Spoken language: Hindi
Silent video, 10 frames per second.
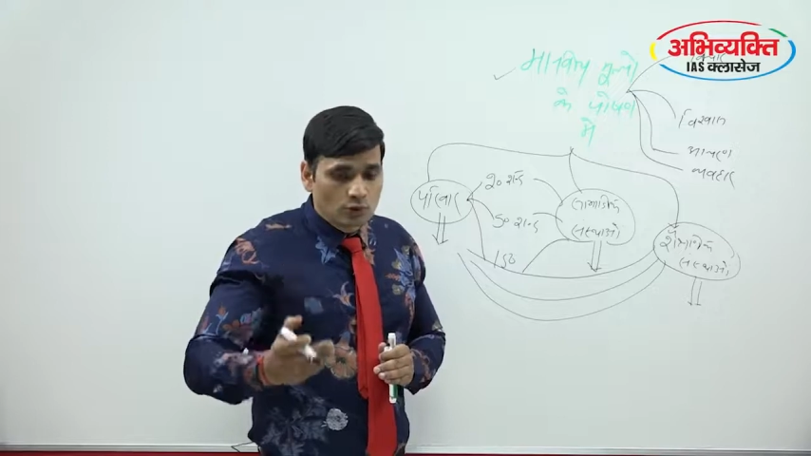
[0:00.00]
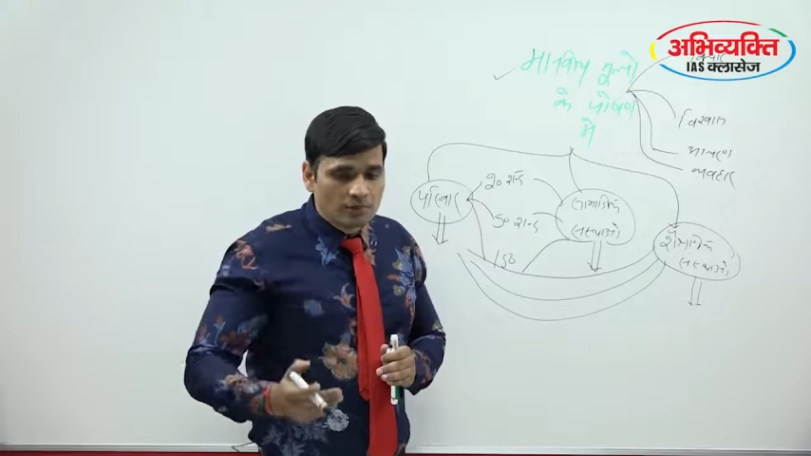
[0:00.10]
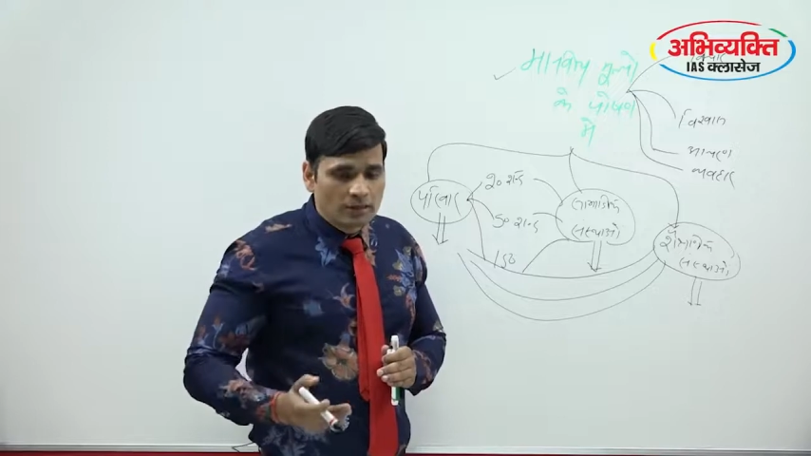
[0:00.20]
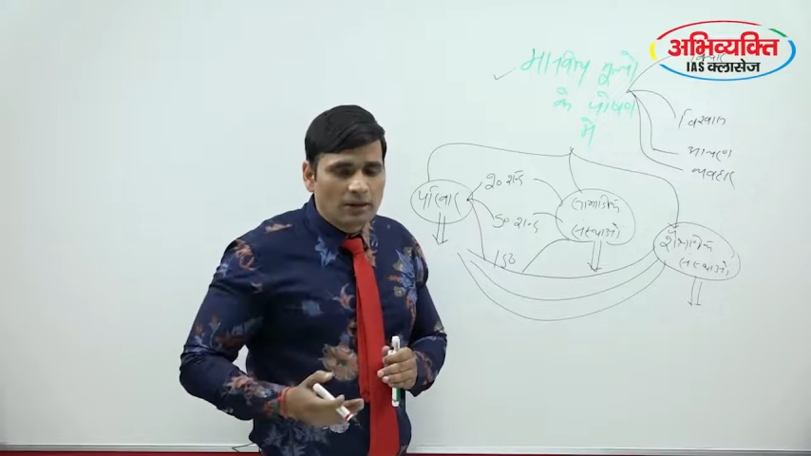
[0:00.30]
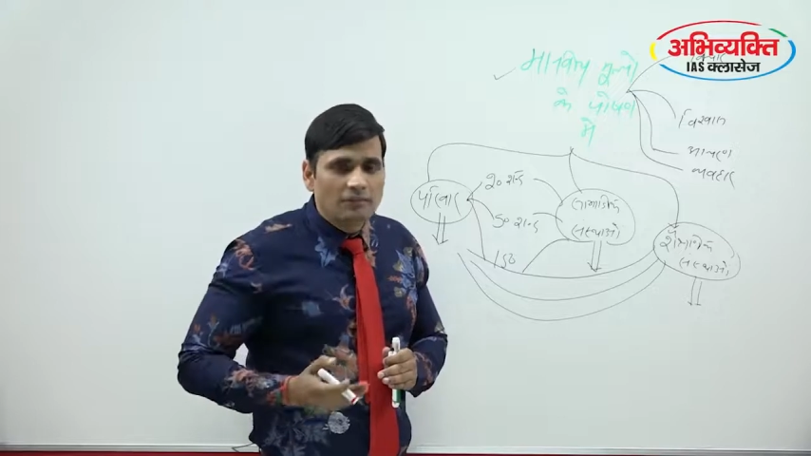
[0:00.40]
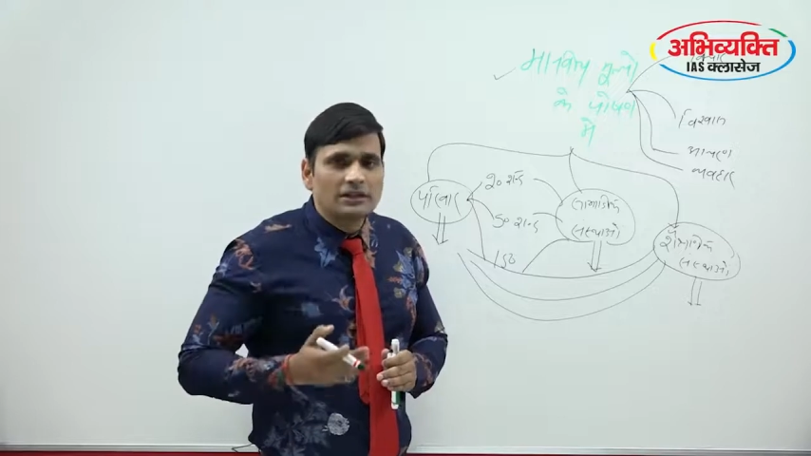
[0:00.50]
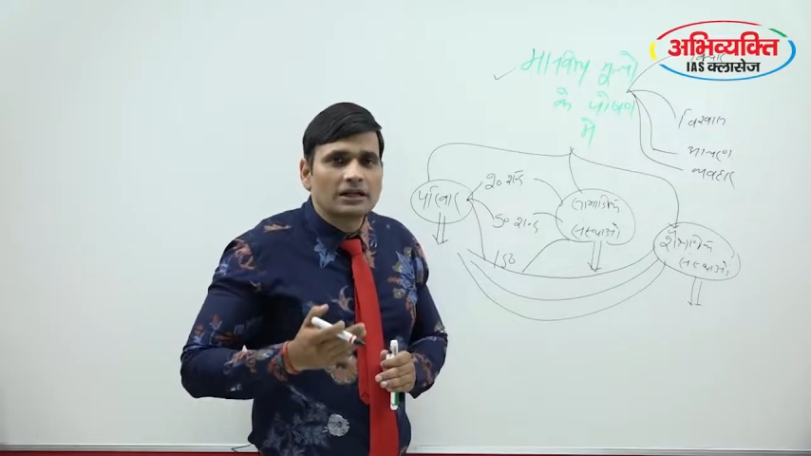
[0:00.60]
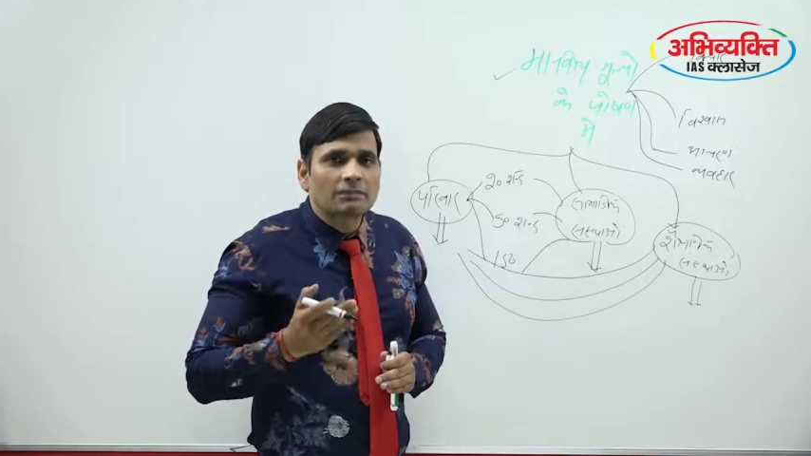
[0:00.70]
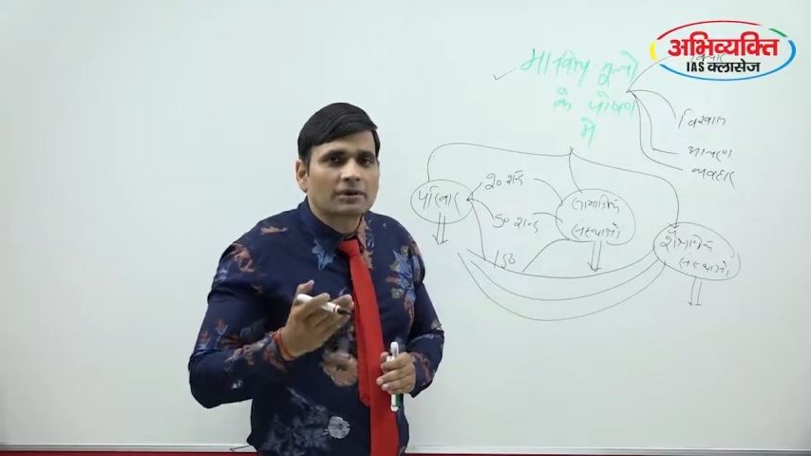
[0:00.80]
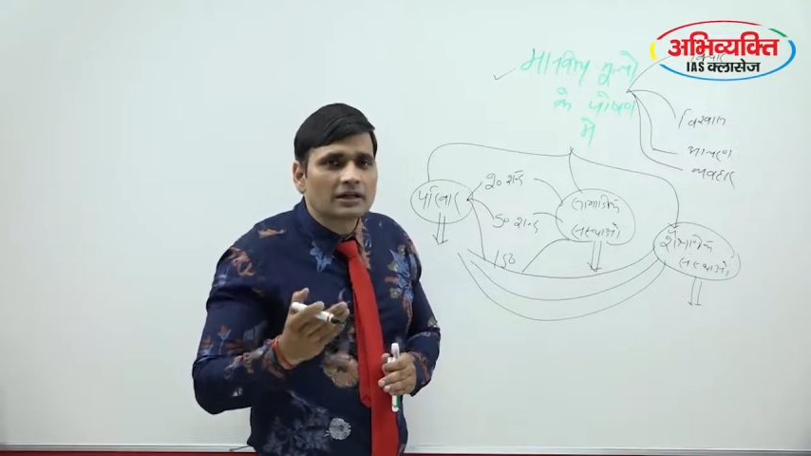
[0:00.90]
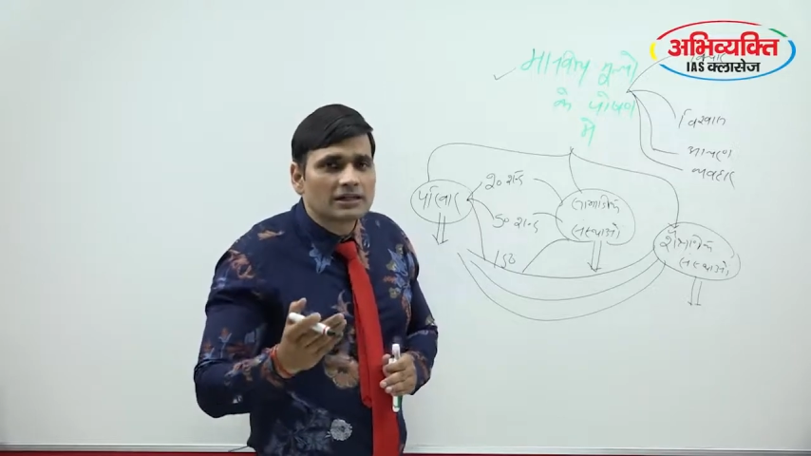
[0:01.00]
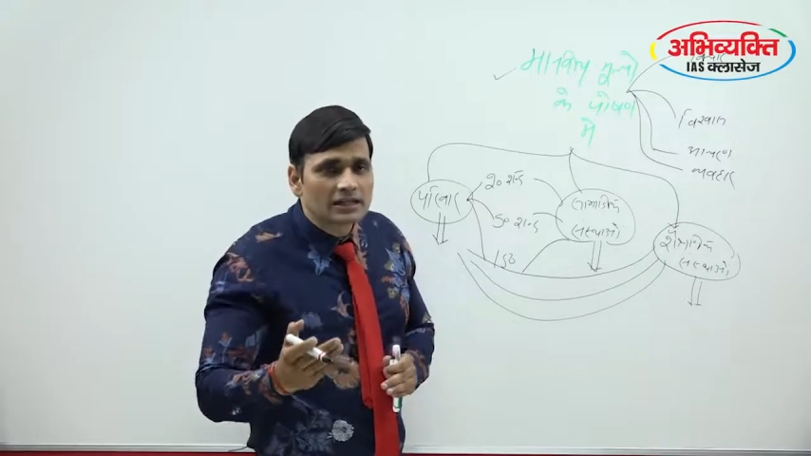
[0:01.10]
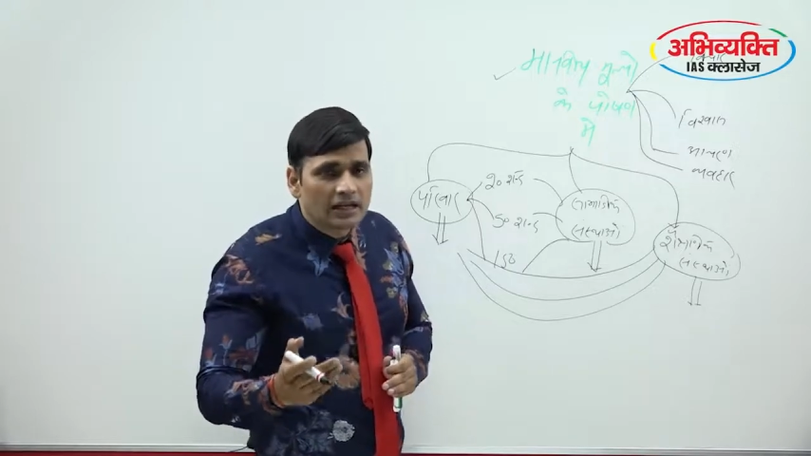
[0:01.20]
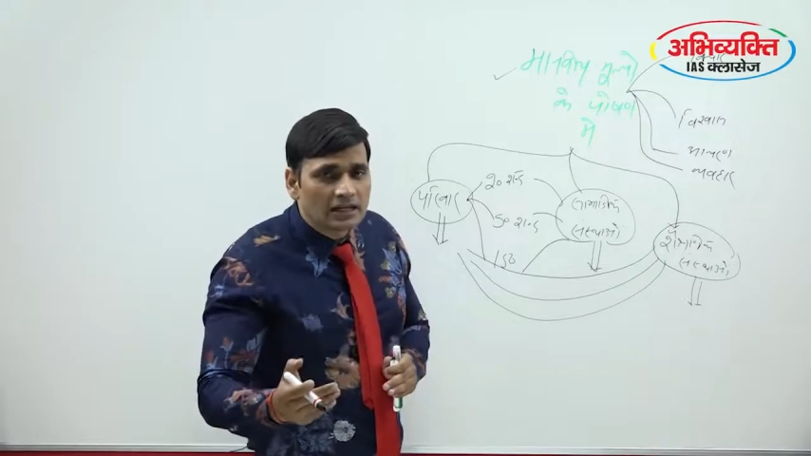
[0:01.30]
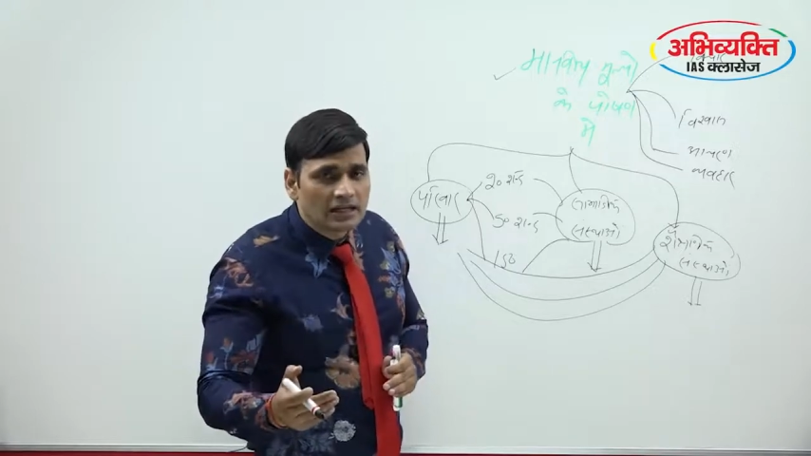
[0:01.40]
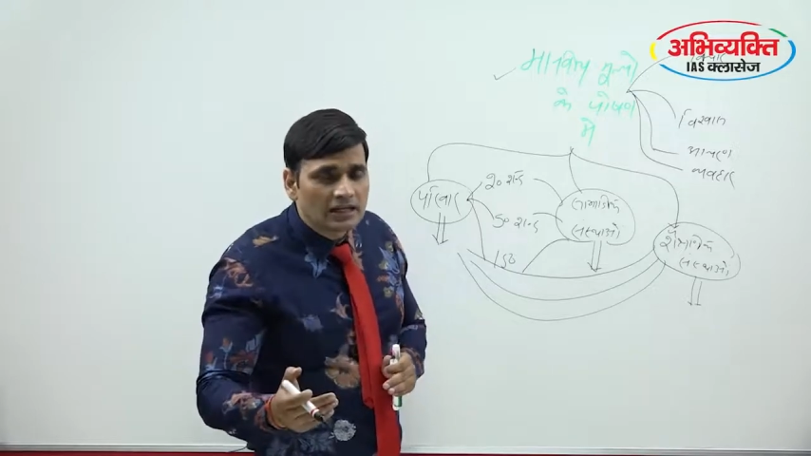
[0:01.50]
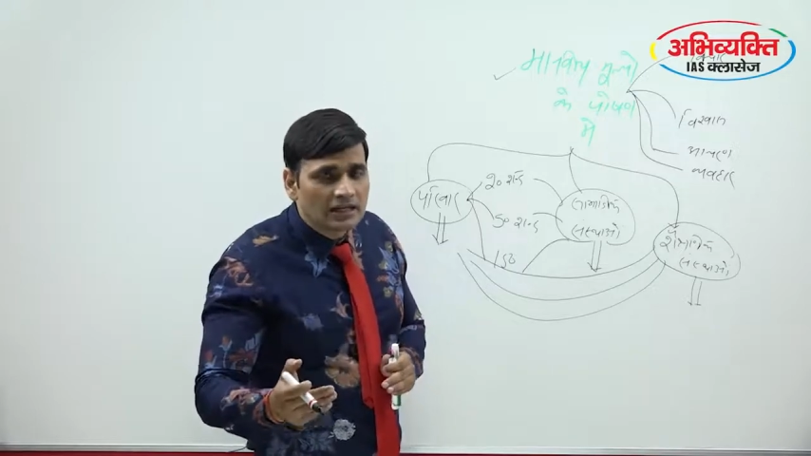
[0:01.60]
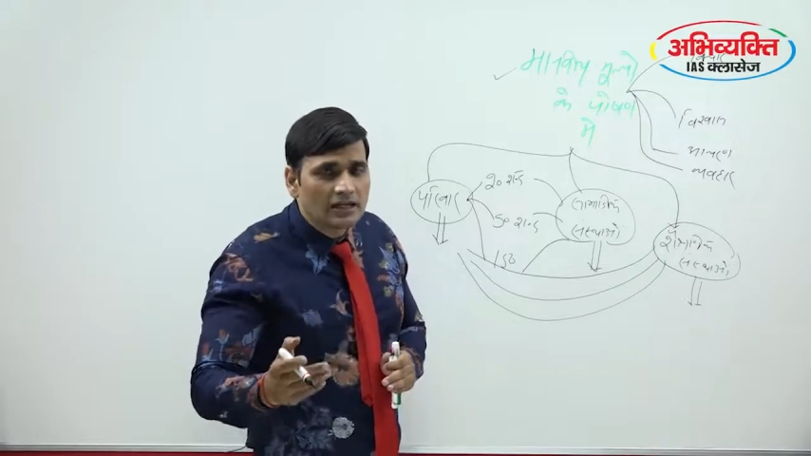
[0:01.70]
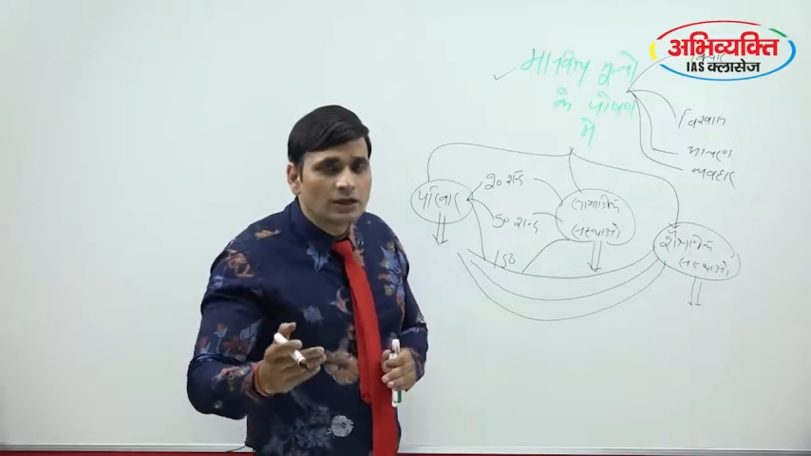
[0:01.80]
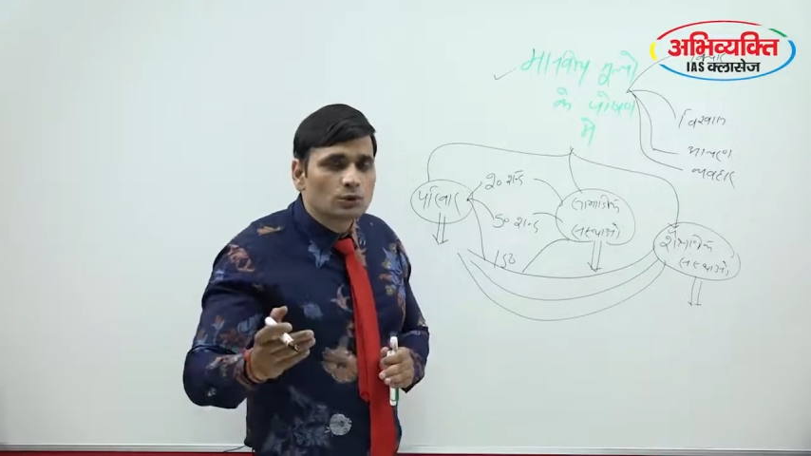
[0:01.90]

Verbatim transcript: कोई भी काम यदि आप करने जा रहे हैं